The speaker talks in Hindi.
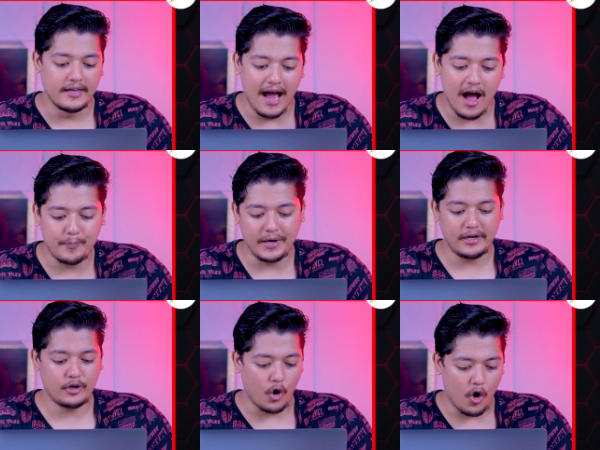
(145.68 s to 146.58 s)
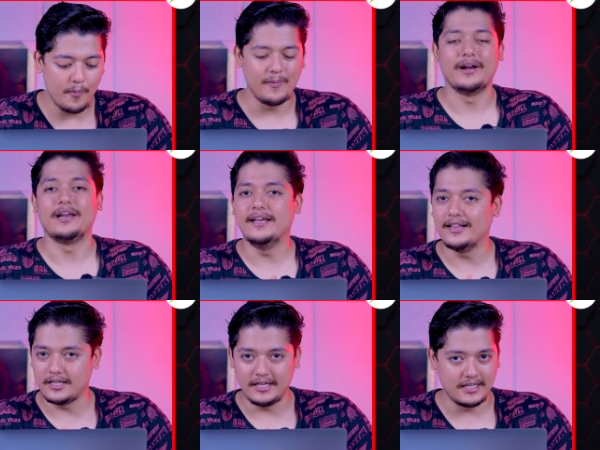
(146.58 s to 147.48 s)
यहाँ पे टॉम
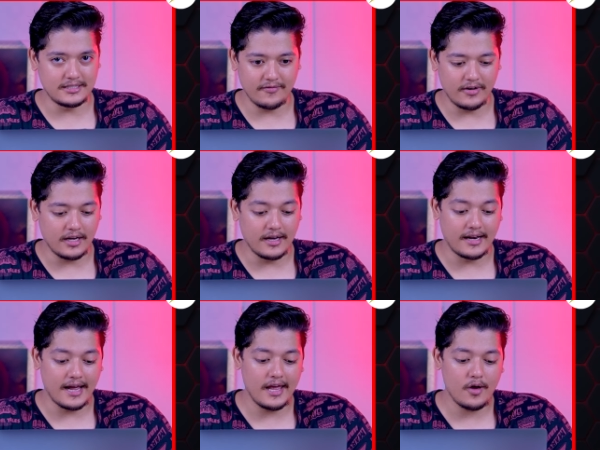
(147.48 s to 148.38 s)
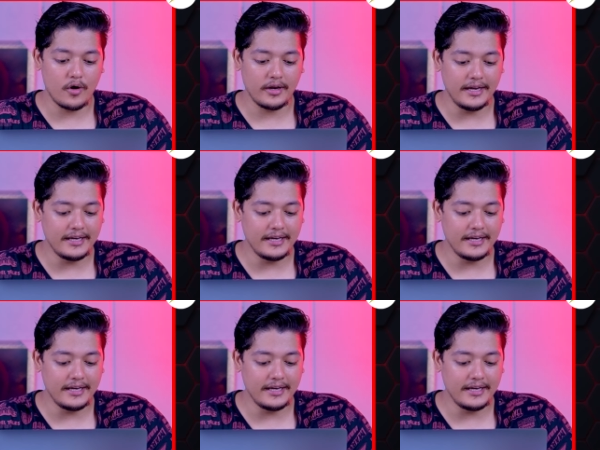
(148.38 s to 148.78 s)
रियल तरीके से वर्क कर रहा है और